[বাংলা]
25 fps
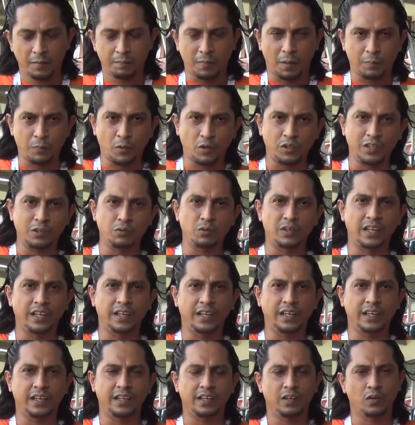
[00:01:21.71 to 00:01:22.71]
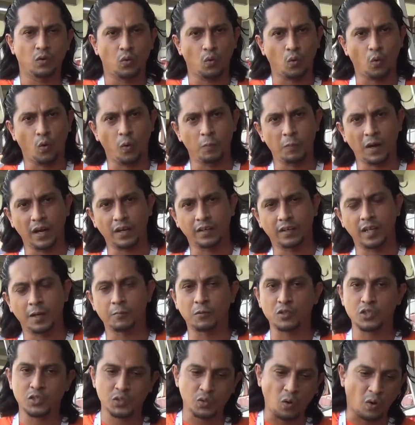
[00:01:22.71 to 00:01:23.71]
পাপা নিউগিনি ওমান
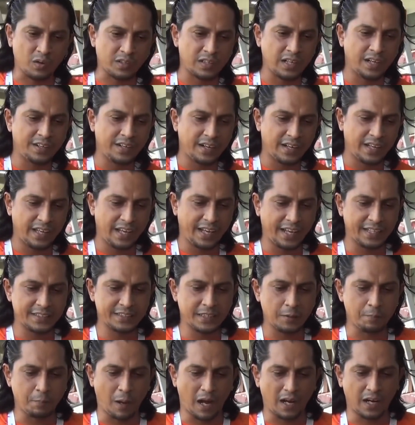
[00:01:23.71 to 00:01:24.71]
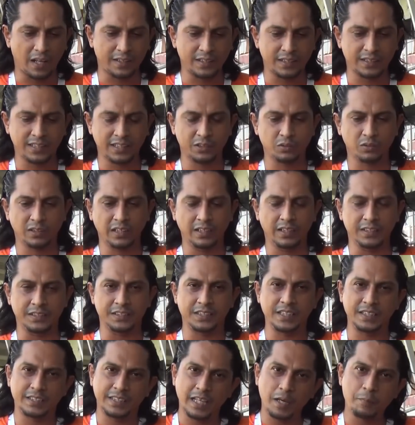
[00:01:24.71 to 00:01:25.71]
এবং স্কটল্যান্ডের এগেনস্টে বাংলাদেশকে যদি
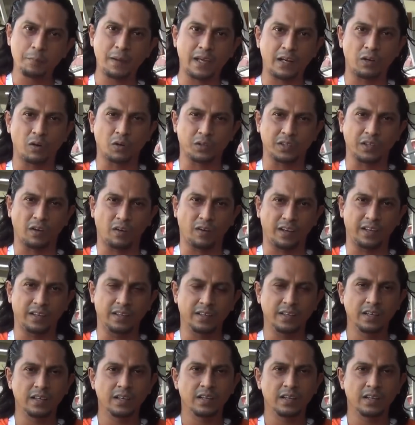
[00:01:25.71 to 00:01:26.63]
জিতে বের হতে হয়